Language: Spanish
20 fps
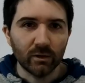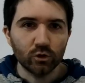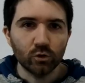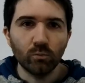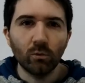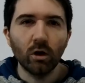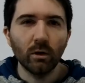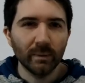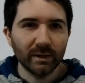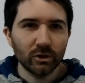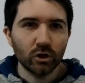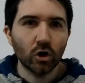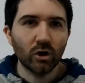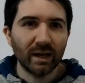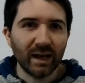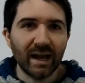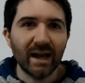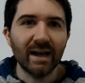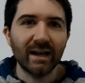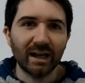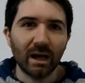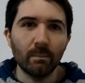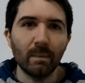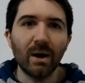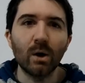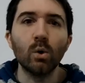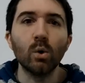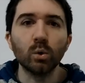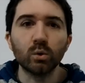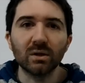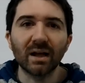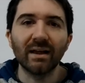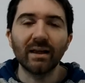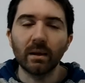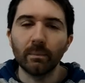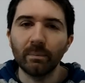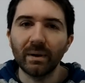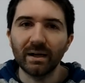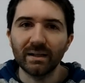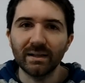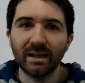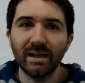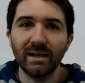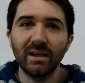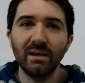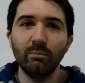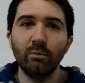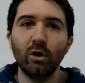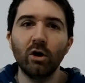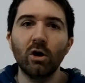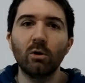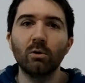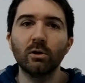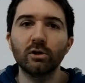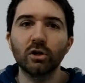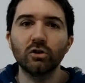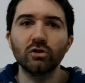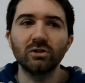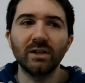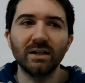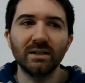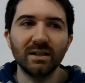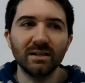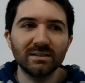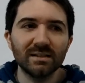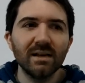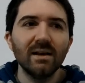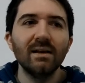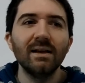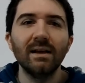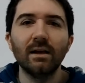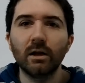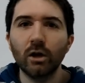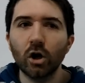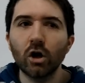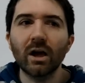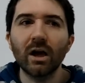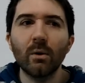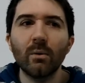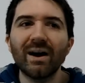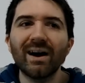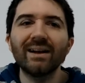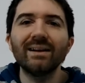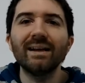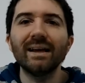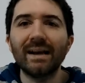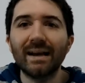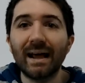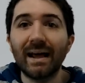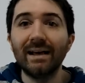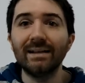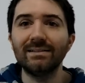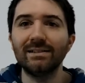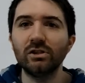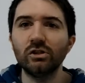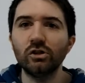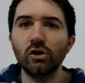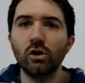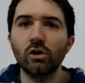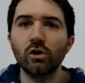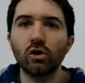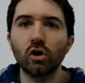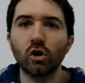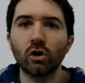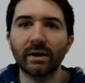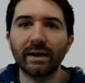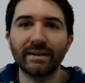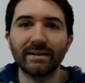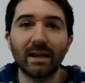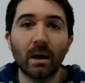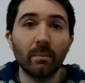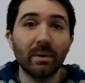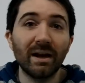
Es un movimiento que, que, me gusta de parte del equipo de los Boston Celtics y creo que van en la decisión correcta.